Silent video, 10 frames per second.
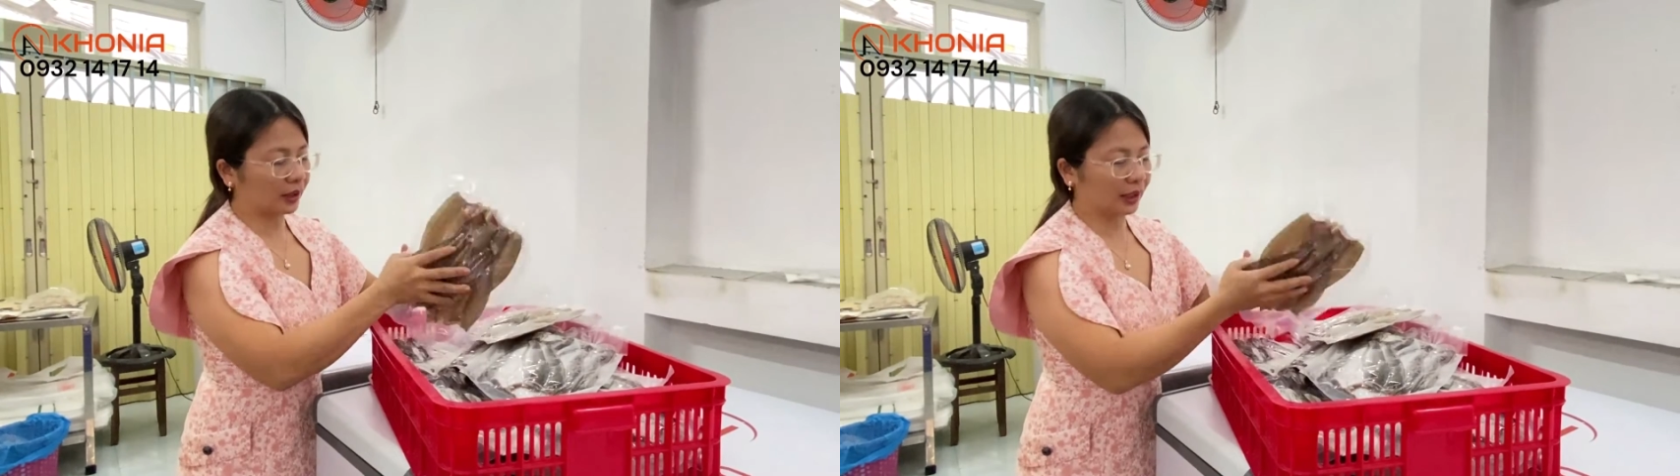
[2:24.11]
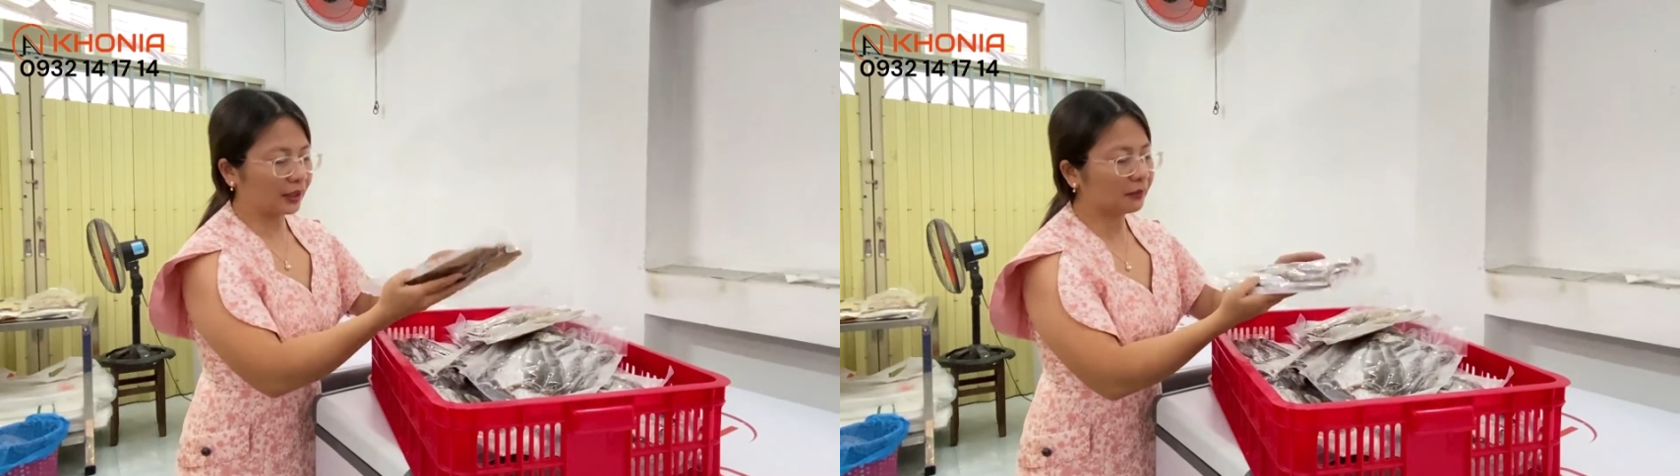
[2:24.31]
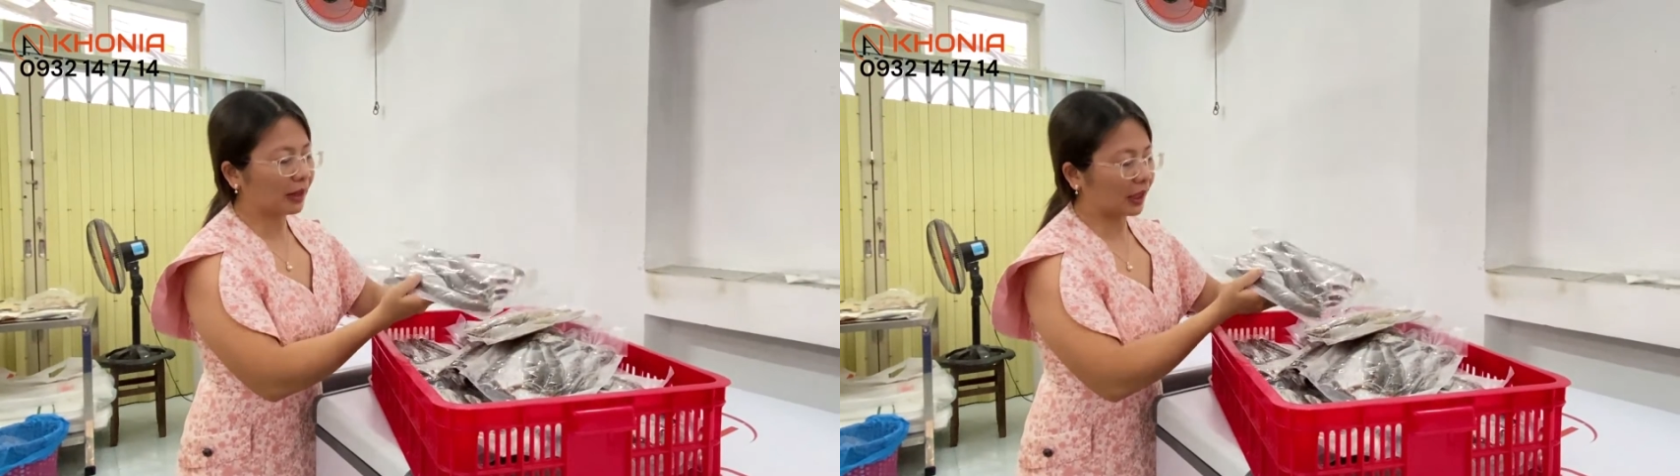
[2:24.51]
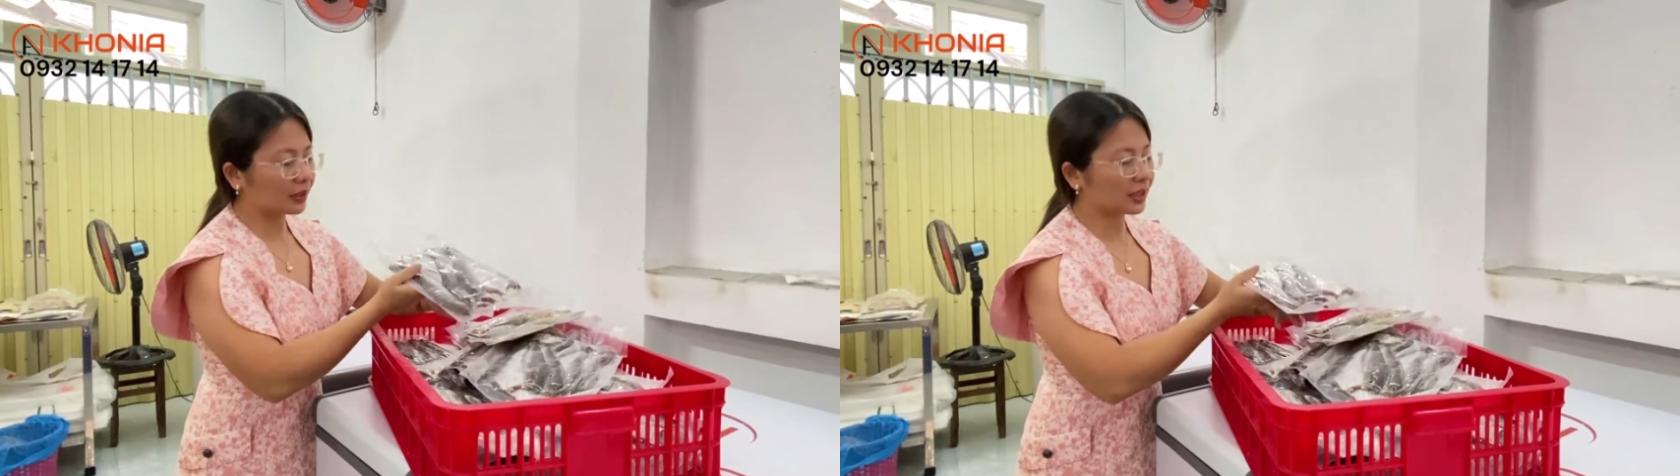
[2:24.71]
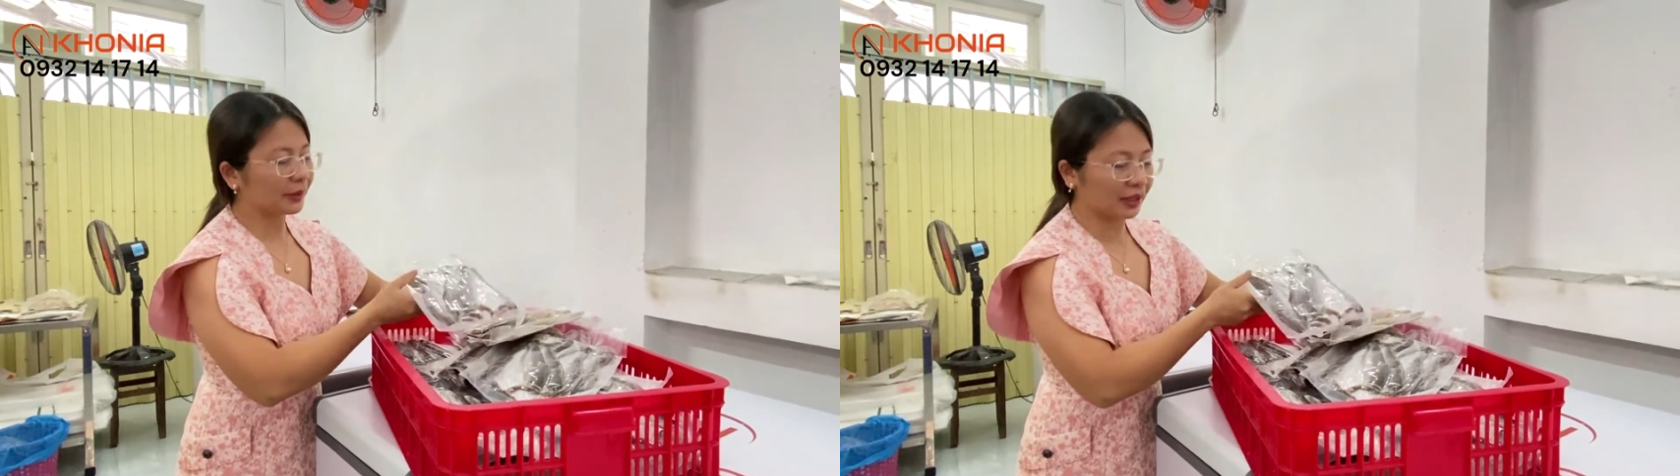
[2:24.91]
thì cái dứa ba
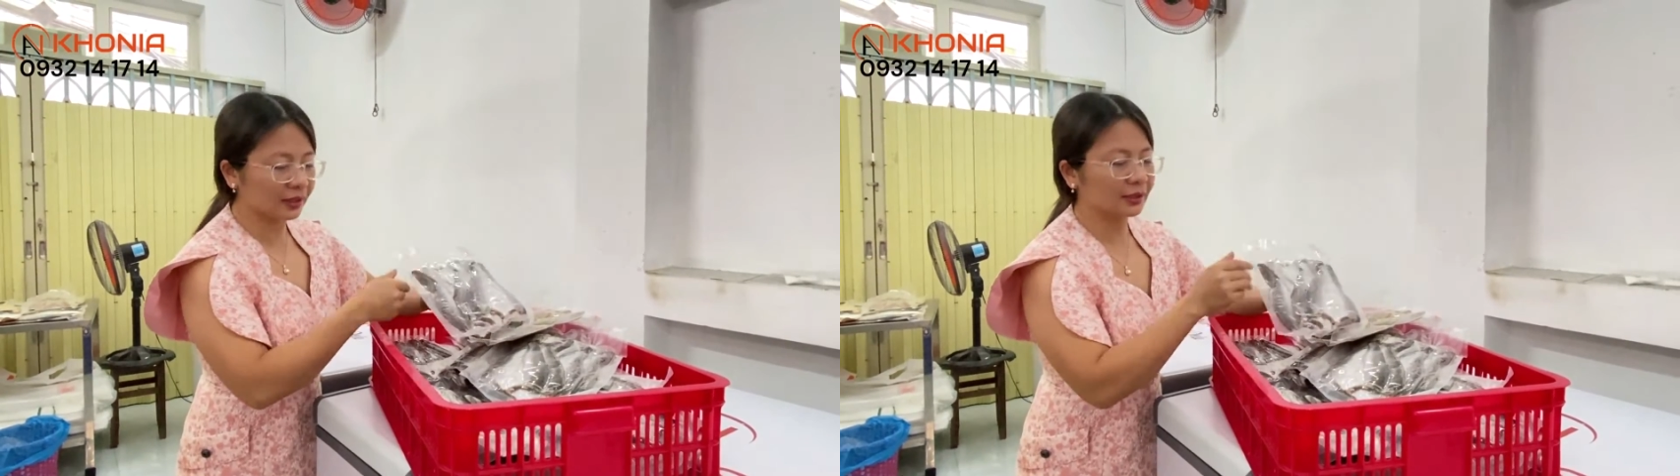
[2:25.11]
nắng sẽ bị hư